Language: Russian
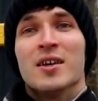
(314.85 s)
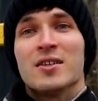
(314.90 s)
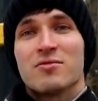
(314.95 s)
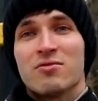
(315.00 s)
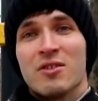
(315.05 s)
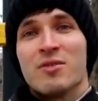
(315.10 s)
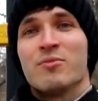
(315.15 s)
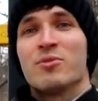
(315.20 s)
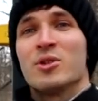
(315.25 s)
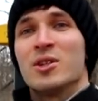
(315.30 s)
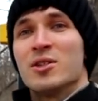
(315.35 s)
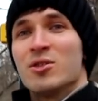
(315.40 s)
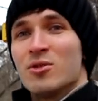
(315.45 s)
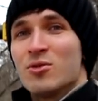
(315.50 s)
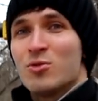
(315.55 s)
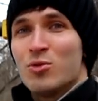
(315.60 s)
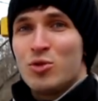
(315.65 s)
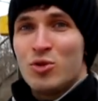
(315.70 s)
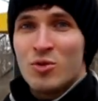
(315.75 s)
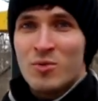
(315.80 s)
С вами был
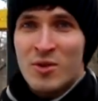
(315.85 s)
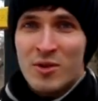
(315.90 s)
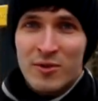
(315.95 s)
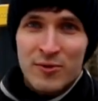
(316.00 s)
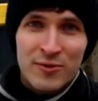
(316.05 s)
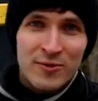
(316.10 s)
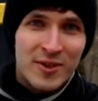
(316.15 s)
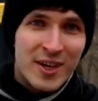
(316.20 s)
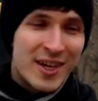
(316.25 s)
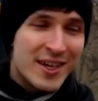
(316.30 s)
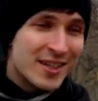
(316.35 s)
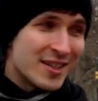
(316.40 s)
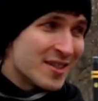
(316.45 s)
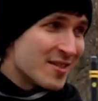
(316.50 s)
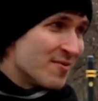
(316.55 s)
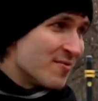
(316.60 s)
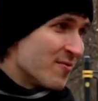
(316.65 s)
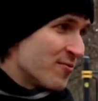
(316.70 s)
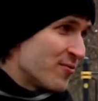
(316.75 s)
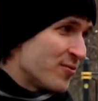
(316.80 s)
Антон Кучумов. На
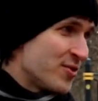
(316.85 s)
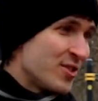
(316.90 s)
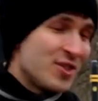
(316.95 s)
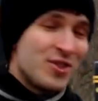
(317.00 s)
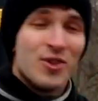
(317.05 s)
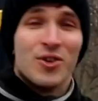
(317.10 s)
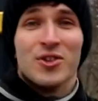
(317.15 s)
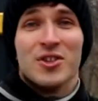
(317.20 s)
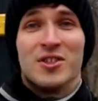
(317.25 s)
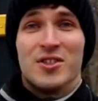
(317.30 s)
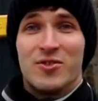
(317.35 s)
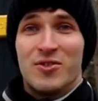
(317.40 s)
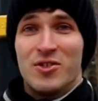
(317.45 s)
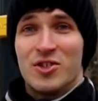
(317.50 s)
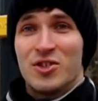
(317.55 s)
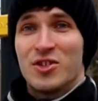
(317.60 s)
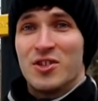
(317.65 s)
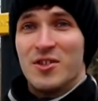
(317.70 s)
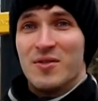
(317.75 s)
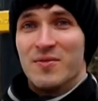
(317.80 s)
этом все на
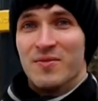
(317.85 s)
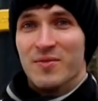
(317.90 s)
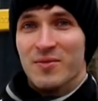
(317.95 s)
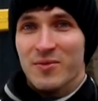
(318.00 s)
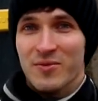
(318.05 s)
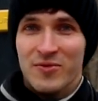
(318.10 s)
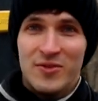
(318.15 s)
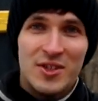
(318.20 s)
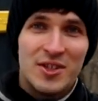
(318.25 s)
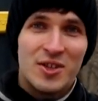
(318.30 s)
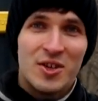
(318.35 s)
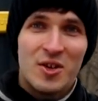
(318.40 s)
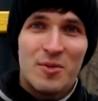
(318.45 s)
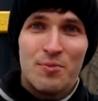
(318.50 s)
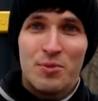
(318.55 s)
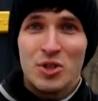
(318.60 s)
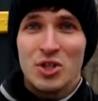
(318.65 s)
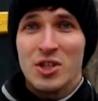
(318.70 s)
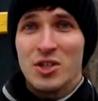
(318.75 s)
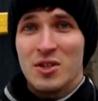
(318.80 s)
сегодняшнем видео.
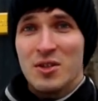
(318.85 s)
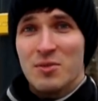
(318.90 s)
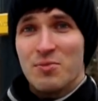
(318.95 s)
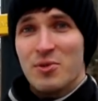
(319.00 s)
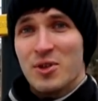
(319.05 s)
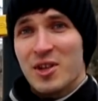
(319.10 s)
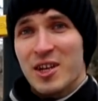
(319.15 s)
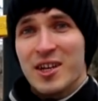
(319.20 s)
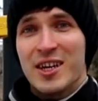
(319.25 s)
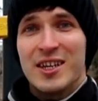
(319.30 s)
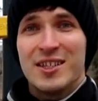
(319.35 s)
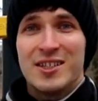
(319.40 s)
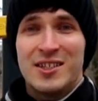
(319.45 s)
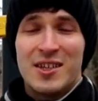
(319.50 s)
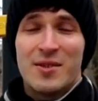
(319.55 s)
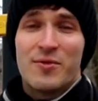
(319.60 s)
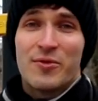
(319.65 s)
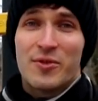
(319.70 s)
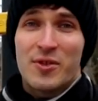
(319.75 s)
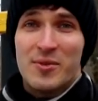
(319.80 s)
Пишите, предлагайте
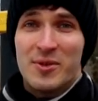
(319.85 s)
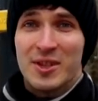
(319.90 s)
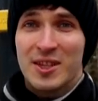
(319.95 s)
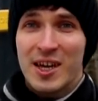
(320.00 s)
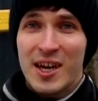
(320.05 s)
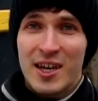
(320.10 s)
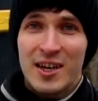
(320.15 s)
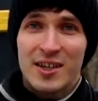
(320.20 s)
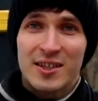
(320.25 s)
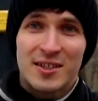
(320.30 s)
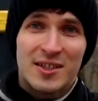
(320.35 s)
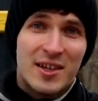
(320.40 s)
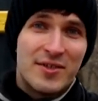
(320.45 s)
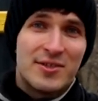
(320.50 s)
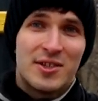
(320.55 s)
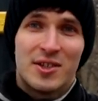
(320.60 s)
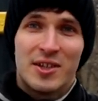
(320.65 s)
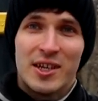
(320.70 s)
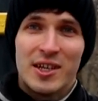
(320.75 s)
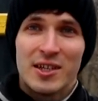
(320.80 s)
темы в комментариях,
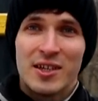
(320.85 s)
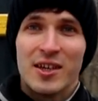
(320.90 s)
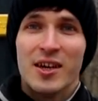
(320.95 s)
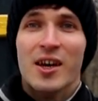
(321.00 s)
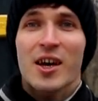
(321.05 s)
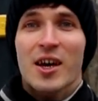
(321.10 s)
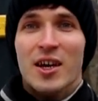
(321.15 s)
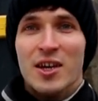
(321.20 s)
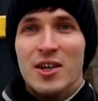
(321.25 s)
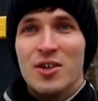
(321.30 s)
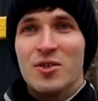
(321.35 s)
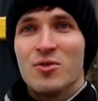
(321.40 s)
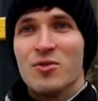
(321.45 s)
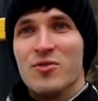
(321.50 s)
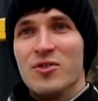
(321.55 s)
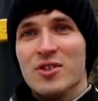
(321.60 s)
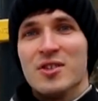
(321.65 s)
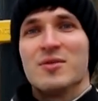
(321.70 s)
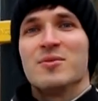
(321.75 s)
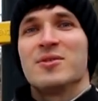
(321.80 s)
ставьте лайки и
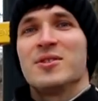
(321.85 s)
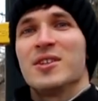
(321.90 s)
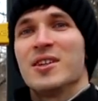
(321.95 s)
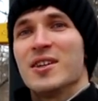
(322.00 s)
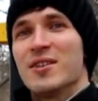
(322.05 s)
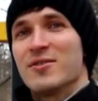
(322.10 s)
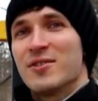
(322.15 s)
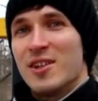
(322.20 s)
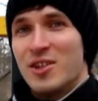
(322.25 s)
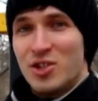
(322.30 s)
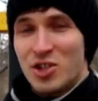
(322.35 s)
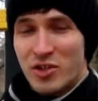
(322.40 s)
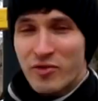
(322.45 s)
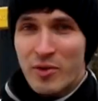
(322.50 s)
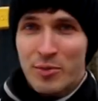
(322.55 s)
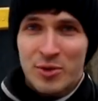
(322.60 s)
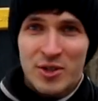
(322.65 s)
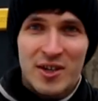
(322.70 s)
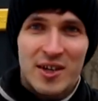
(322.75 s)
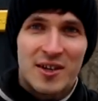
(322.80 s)
увидимся в следующих
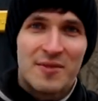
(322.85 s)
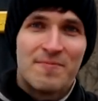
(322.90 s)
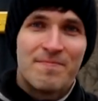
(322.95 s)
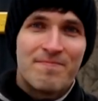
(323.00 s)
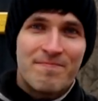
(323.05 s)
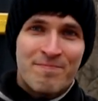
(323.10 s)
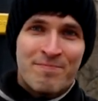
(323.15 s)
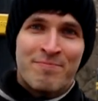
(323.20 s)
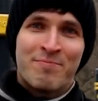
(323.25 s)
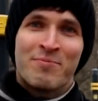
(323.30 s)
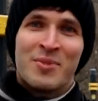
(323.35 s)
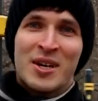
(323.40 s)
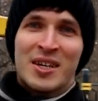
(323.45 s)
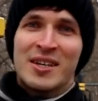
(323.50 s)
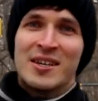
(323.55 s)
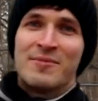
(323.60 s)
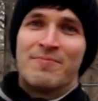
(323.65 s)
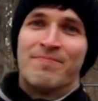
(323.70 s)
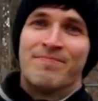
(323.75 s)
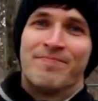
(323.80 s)
выпусках.
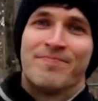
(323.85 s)
Пока!